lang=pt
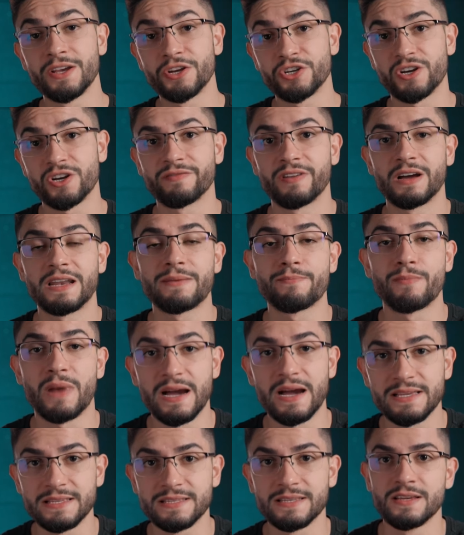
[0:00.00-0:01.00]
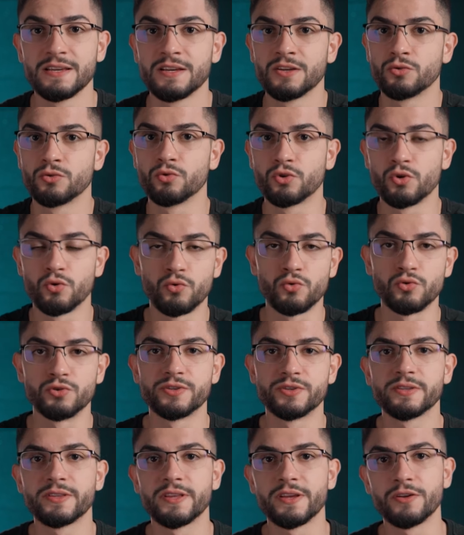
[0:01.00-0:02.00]
já valem mais do que o
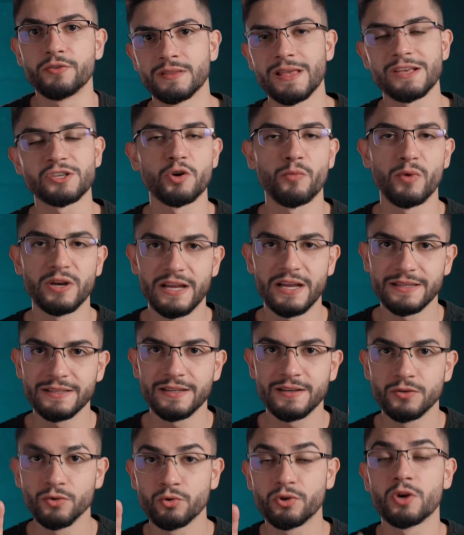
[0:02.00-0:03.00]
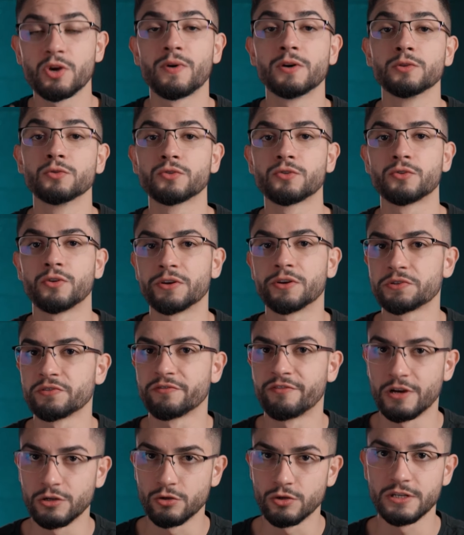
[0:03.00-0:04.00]
curso inteiro. Dá só uma olhada no que um aluno nosso
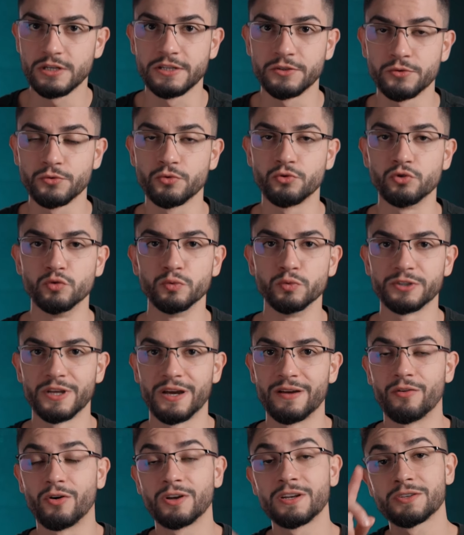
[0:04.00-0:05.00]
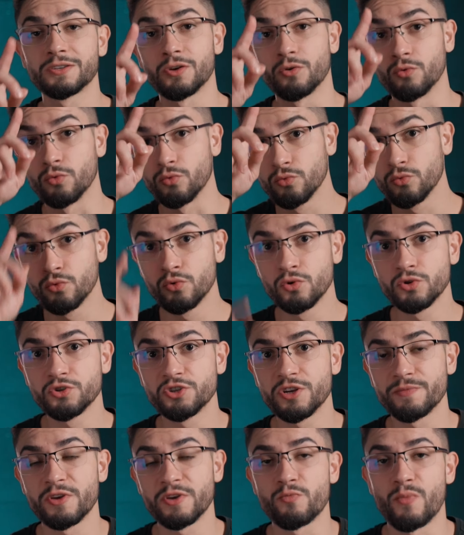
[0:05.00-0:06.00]
falou dentro do grupo, tá? Olha só, o curso
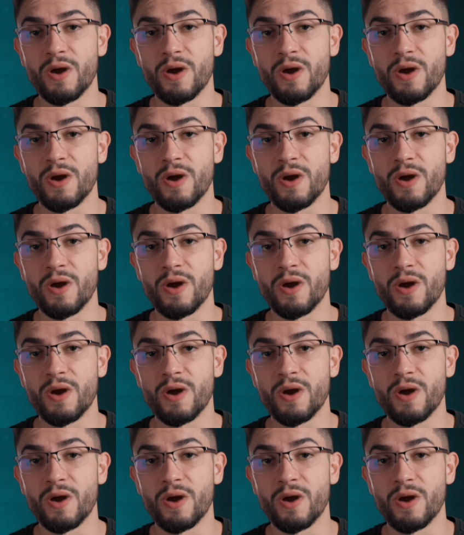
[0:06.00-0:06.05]
de e-mail